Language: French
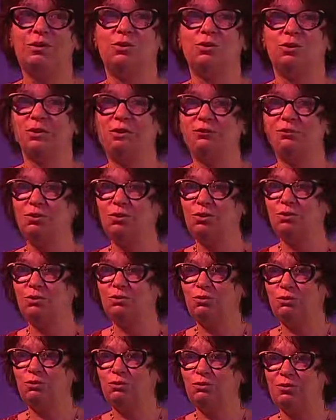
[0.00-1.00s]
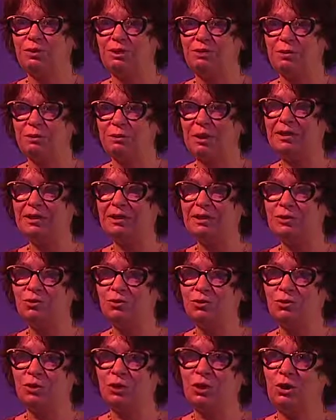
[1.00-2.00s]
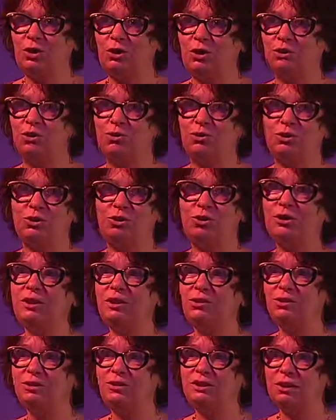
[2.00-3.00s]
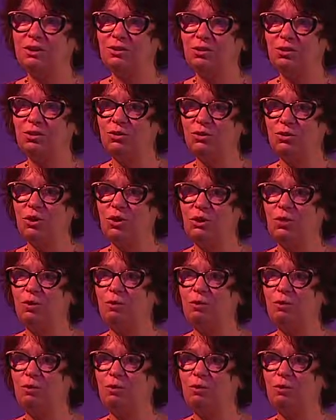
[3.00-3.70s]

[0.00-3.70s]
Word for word: Donc il faut que ça fait partie de, notre négociation.